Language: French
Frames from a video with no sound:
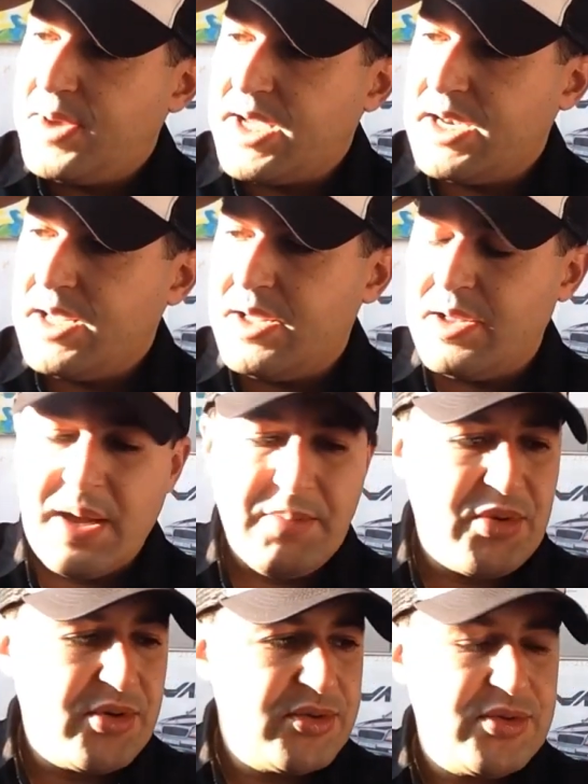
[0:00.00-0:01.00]
par la,
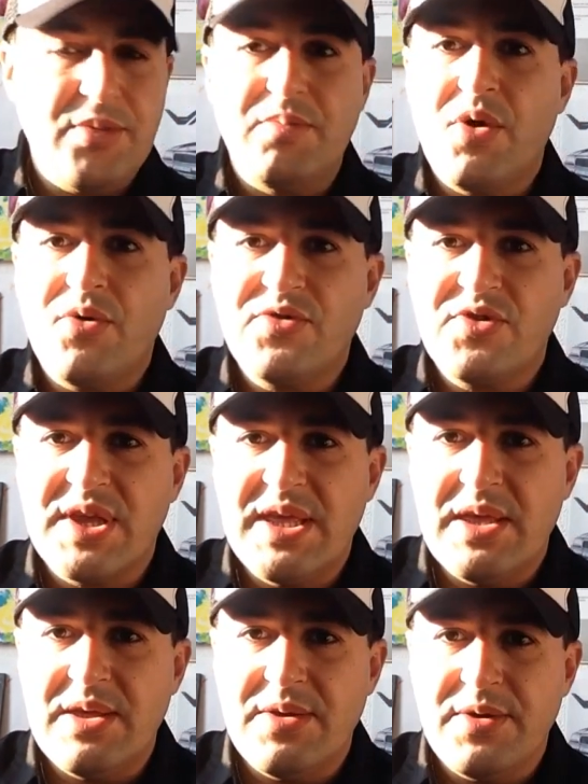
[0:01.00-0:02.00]
bande blanche
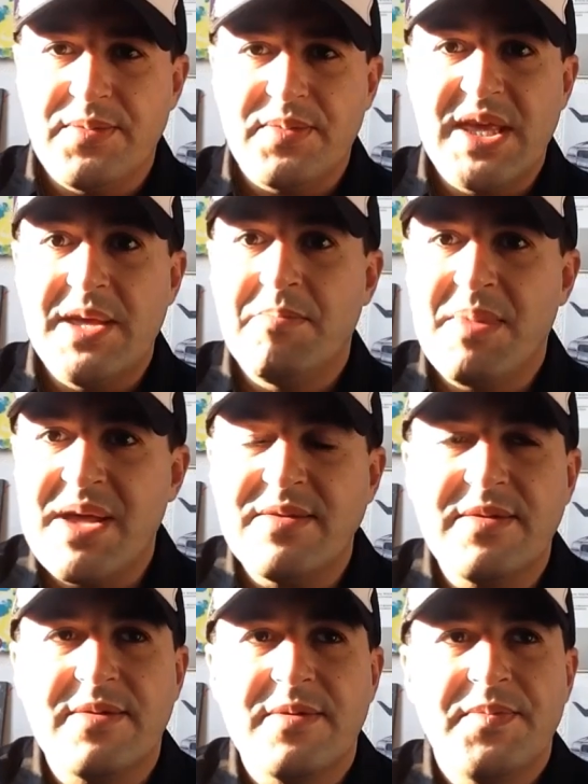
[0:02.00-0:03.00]
qui, euh, qui est
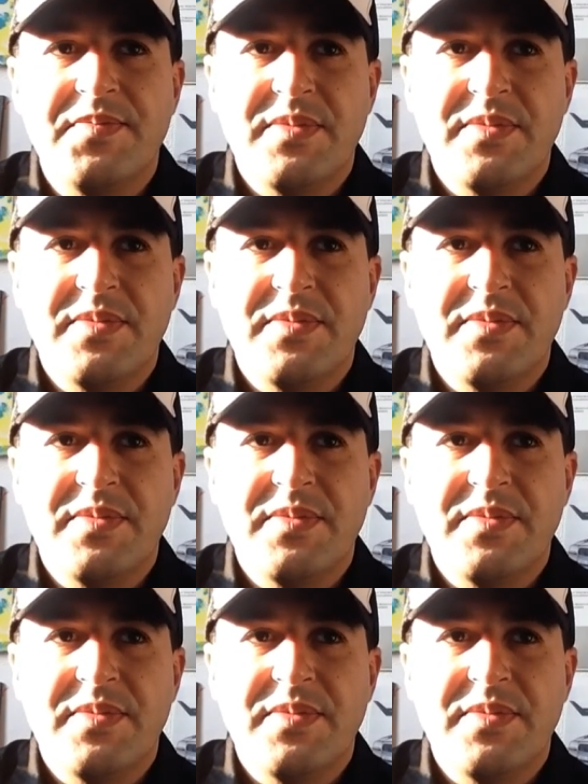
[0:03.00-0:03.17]
mince.